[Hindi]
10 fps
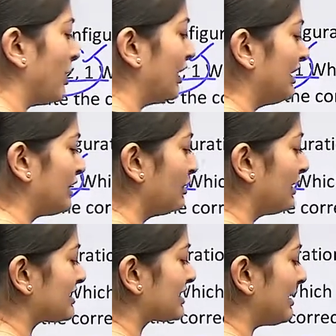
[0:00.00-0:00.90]
मॉलिक्यूल
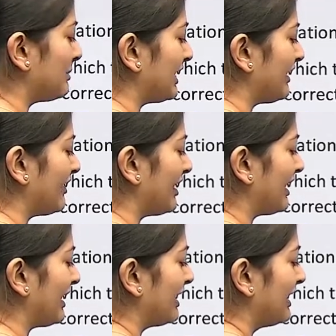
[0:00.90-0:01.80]
किसका बनने वाला
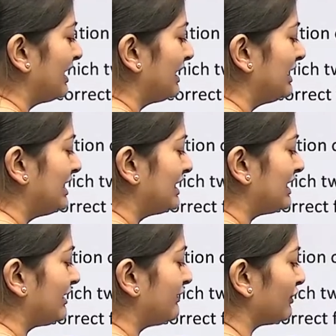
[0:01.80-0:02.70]
है
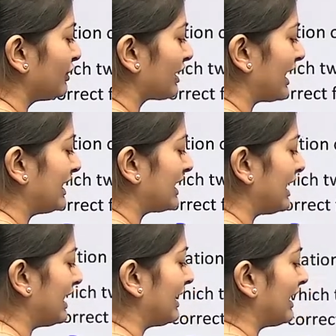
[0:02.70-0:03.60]
लीथियम फ्लोराइड
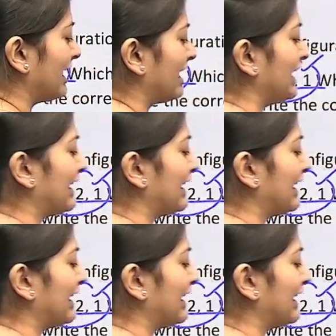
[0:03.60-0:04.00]
का एल